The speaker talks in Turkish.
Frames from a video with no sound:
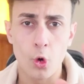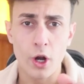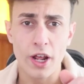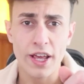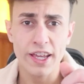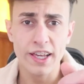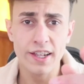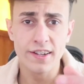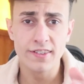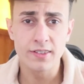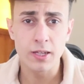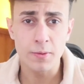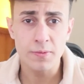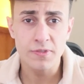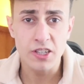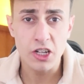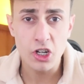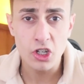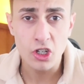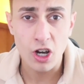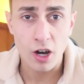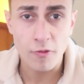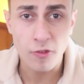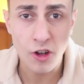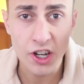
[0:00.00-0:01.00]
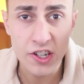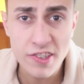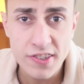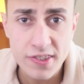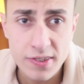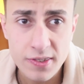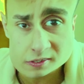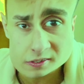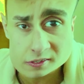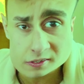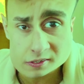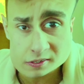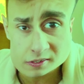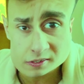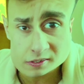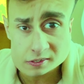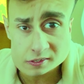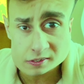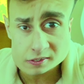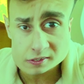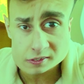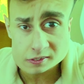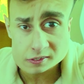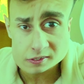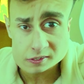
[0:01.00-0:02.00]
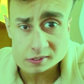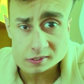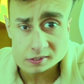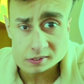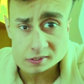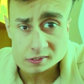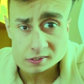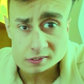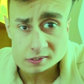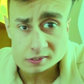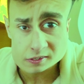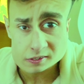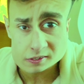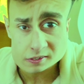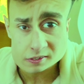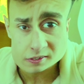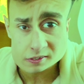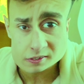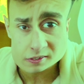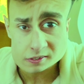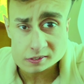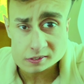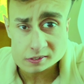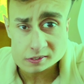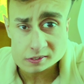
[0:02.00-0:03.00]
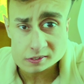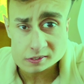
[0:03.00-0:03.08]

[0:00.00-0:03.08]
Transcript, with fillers: oraya gelirsem senin kafanı Why Jane? Why